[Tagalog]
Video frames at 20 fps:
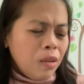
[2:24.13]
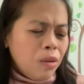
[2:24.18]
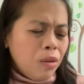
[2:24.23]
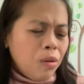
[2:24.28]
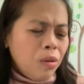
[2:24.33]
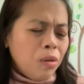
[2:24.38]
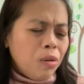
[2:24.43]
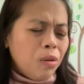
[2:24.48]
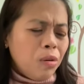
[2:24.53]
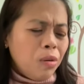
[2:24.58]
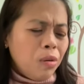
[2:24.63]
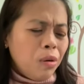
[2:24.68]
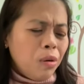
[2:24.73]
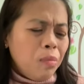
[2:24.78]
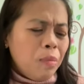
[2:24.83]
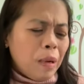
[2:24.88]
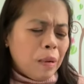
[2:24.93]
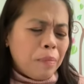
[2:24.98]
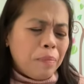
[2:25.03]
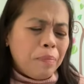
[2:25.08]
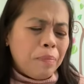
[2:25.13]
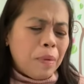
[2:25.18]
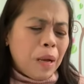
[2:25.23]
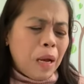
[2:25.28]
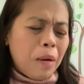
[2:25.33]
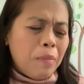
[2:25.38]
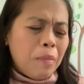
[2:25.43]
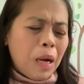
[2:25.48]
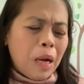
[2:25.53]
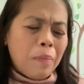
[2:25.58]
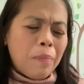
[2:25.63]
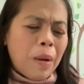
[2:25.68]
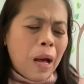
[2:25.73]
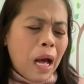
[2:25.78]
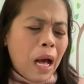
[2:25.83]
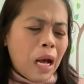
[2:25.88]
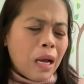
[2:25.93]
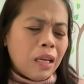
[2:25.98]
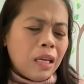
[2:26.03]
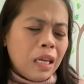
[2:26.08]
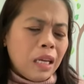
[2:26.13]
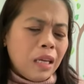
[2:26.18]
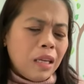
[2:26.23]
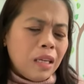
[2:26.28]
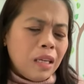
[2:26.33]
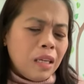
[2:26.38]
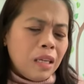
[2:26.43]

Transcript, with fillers: Og uban pang mga paagi.